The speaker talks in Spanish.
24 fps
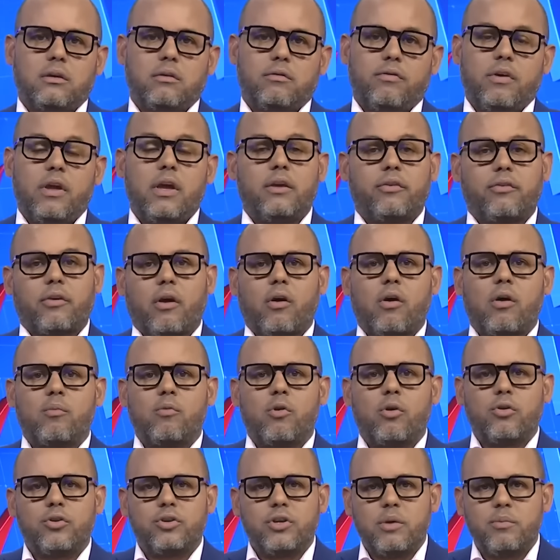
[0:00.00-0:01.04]
Fíjese
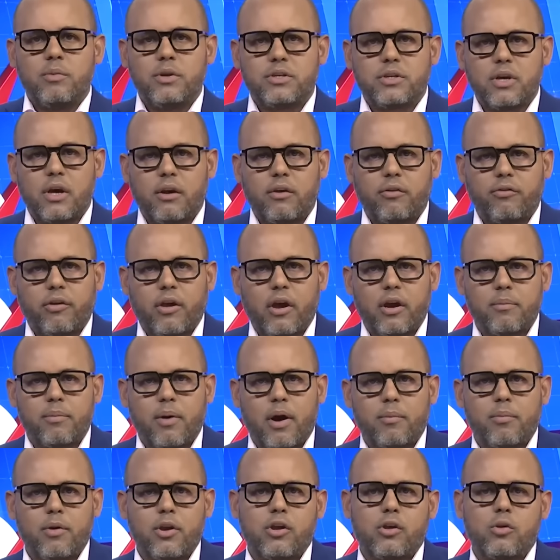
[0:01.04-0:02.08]
cómo Jimmy Cherisier
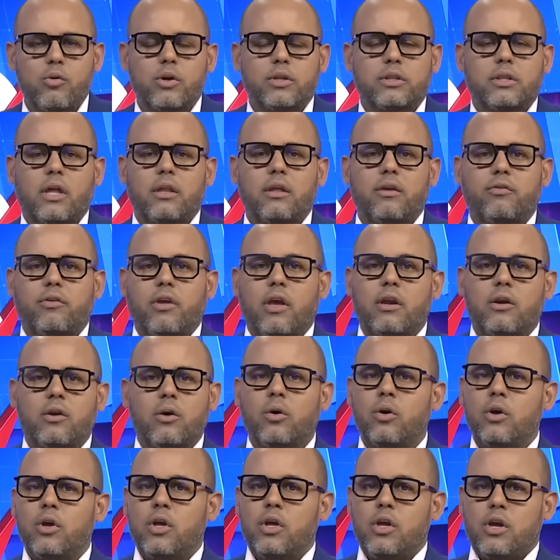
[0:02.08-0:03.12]
Barbecue está
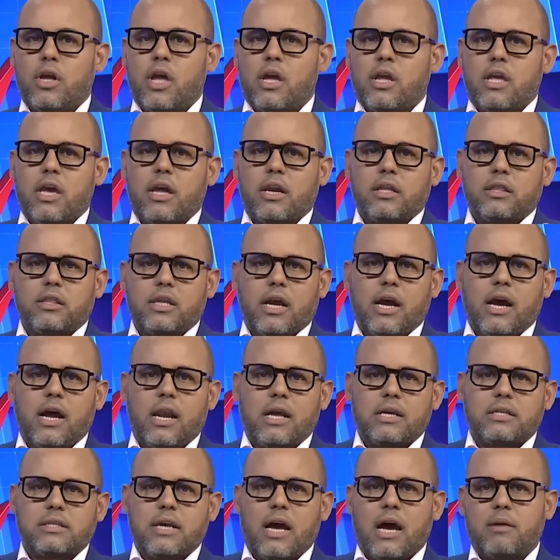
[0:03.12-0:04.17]
diciendo que quiere entregar
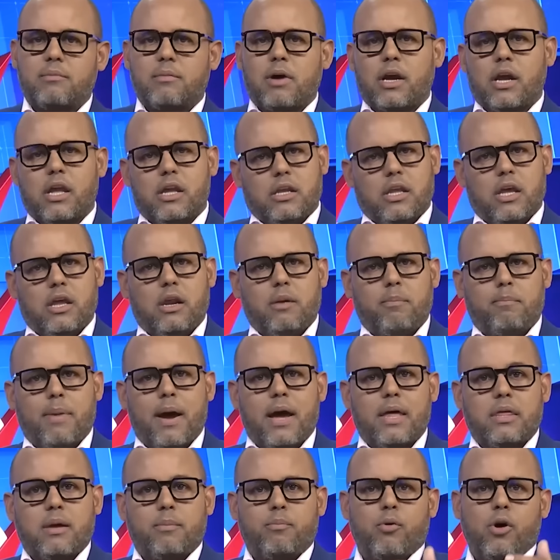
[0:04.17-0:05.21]
las armas, que quiere
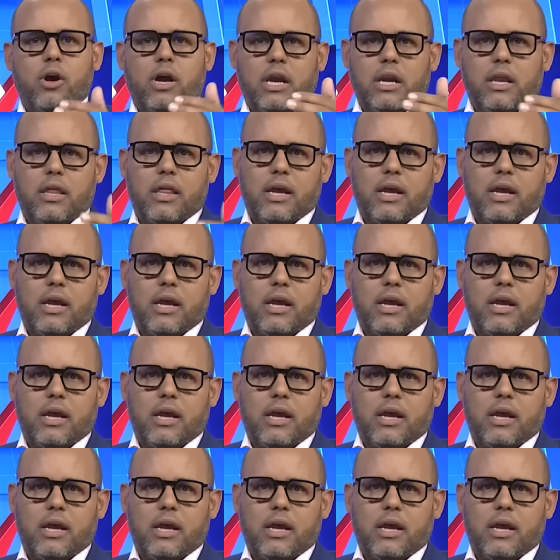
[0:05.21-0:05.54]
paz después que le